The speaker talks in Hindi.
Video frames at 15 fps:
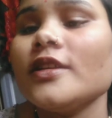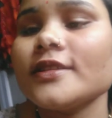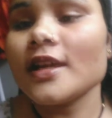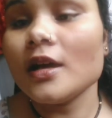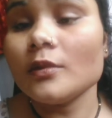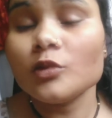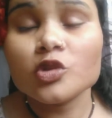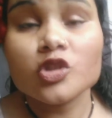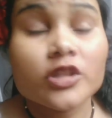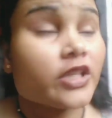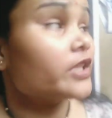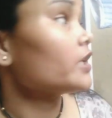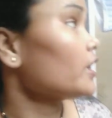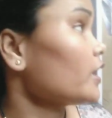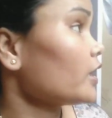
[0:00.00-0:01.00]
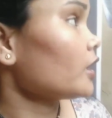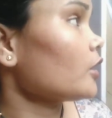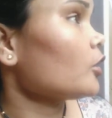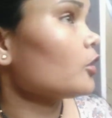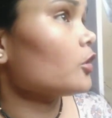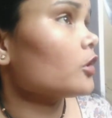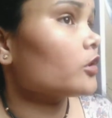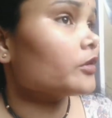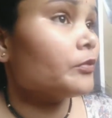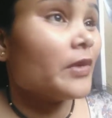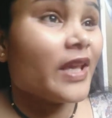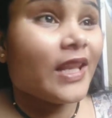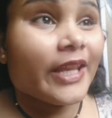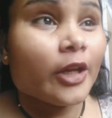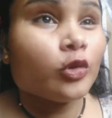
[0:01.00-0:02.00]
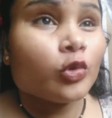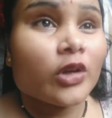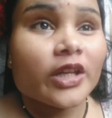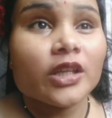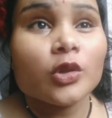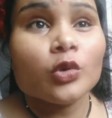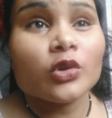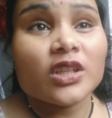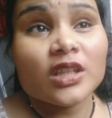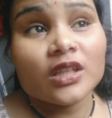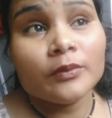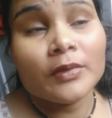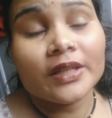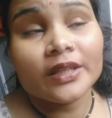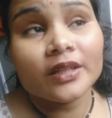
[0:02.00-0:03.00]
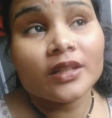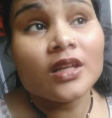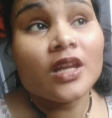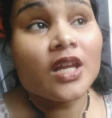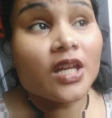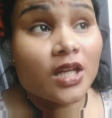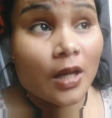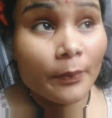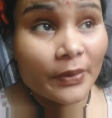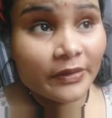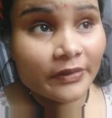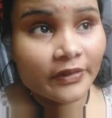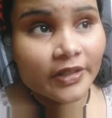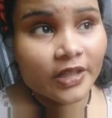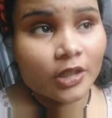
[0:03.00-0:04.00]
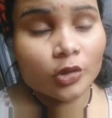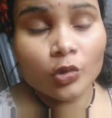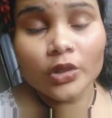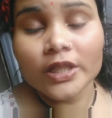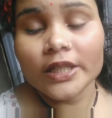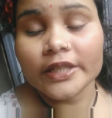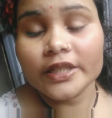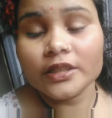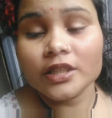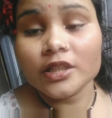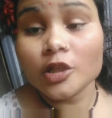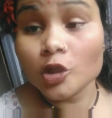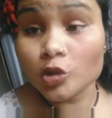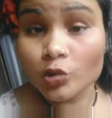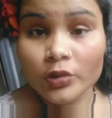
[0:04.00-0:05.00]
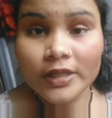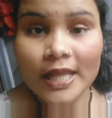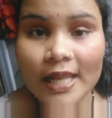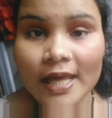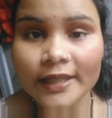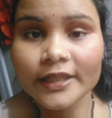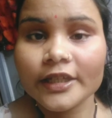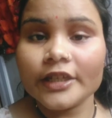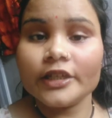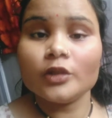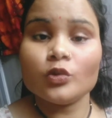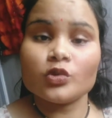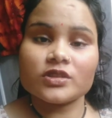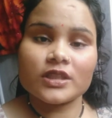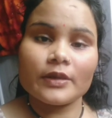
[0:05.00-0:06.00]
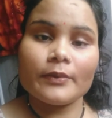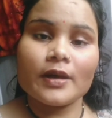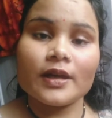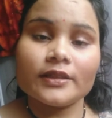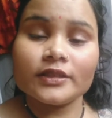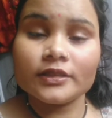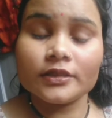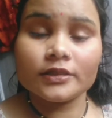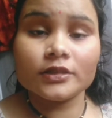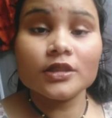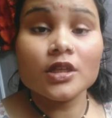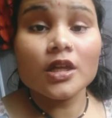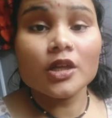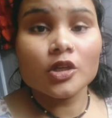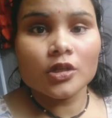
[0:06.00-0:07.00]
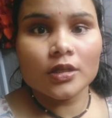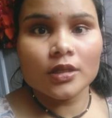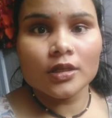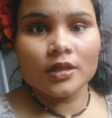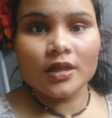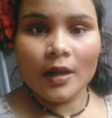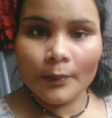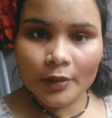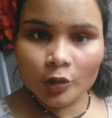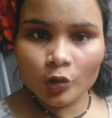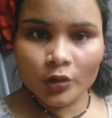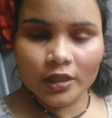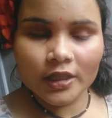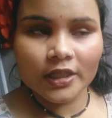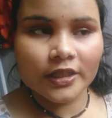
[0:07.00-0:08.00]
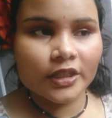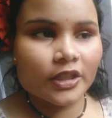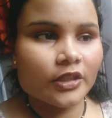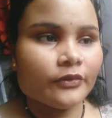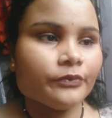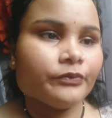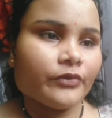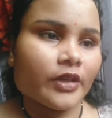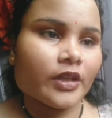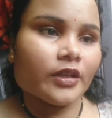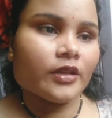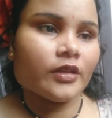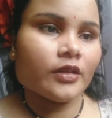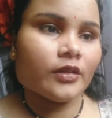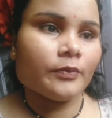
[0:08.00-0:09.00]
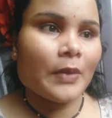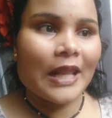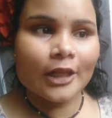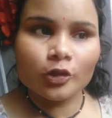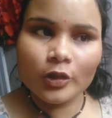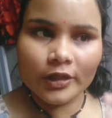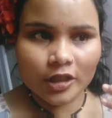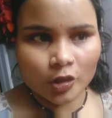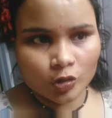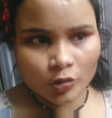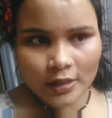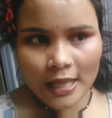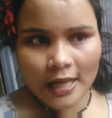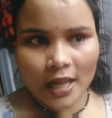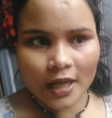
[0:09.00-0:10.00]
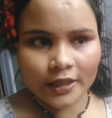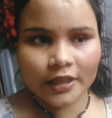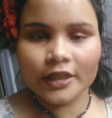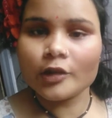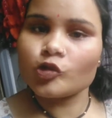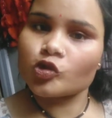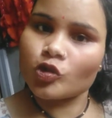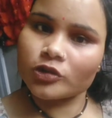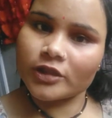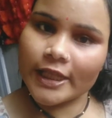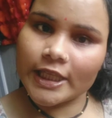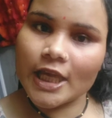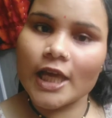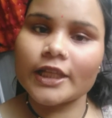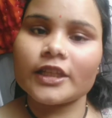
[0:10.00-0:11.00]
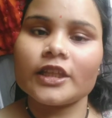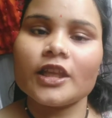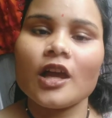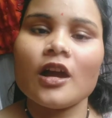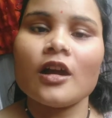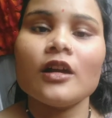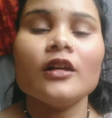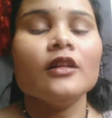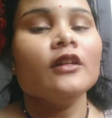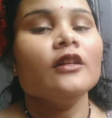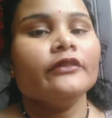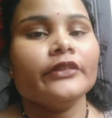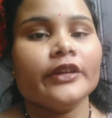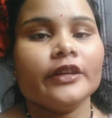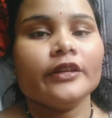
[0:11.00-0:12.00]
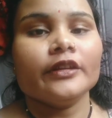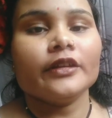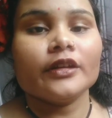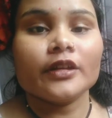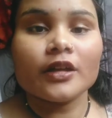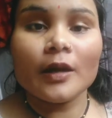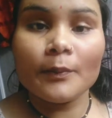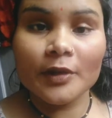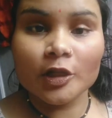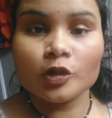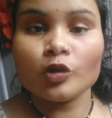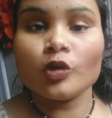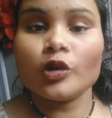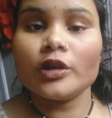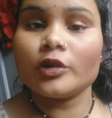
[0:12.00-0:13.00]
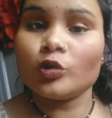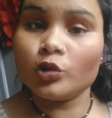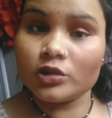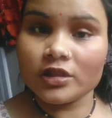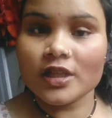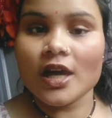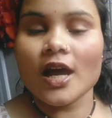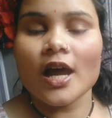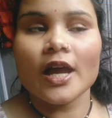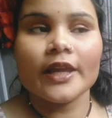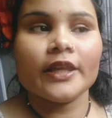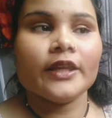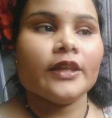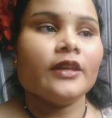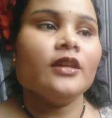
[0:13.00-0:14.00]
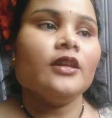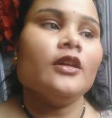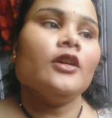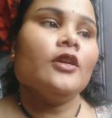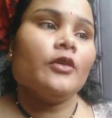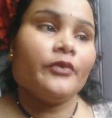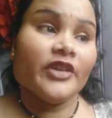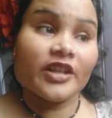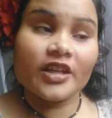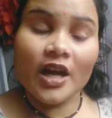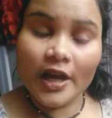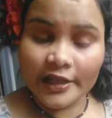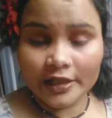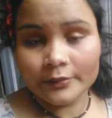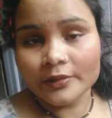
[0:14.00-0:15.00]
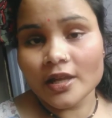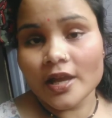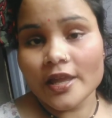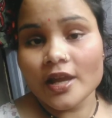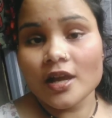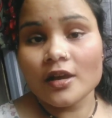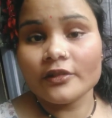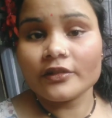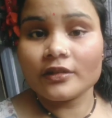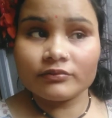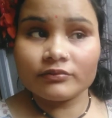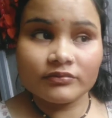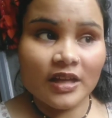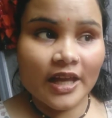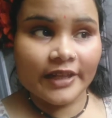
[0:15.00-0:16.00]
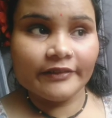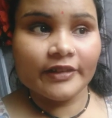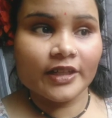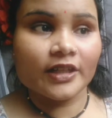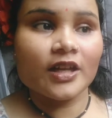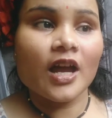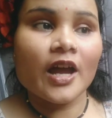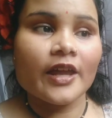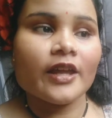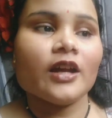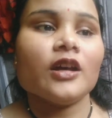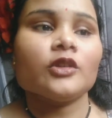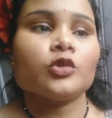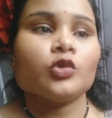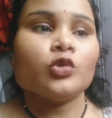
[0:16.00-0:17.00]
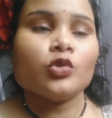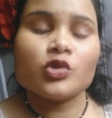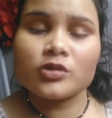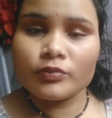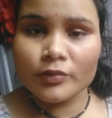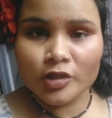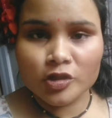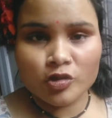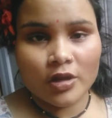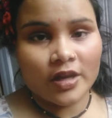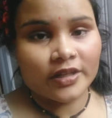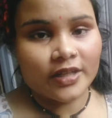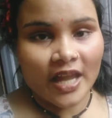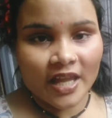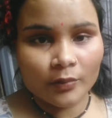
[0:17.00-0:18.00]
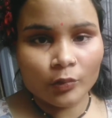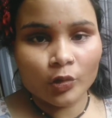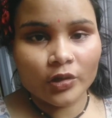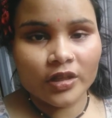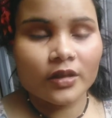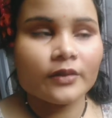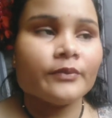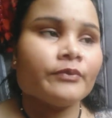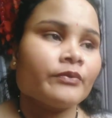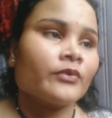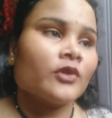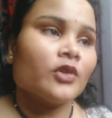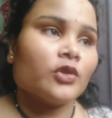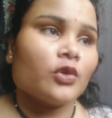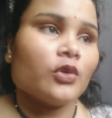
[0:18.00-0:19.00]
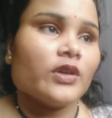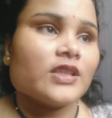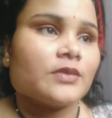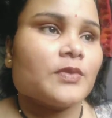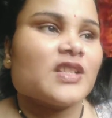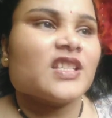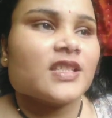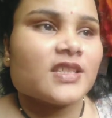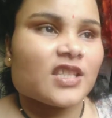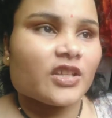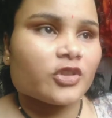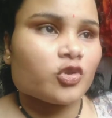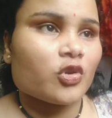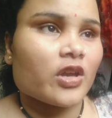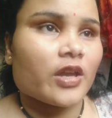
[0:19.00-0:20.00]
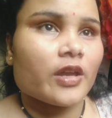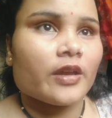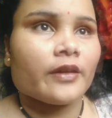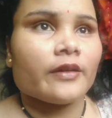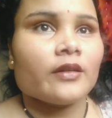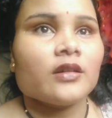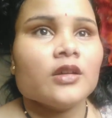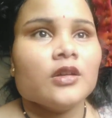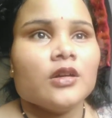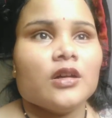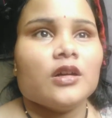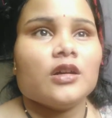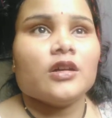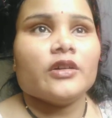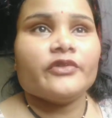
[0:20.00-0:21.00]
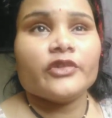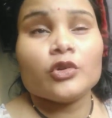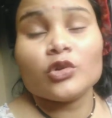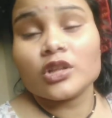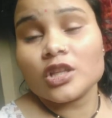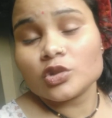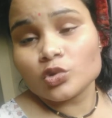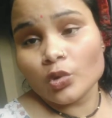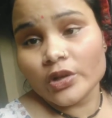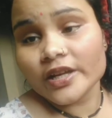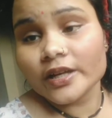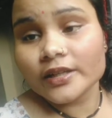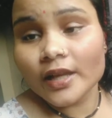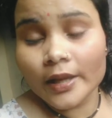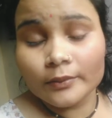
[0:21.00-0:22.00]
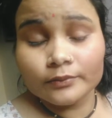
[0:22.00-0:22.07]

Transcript: शाम हो चुकी है और मैं लेट हो गई क्योंकि मैं कपड़े वगैरह धोने लगी थी किट्टू को नहलाने गई उसके बाद आ, कपड़े धोने लगी फिर पहले तो किट्टू को नहला के उसको तैयार किया फिर कपड़े धोए खुद नहाई फिर खाना बनाया खाना बना खाया तो उसमें जो है टाइम हो गया तो इस वजह से जो है आ, फिर उनके सोने का टाइम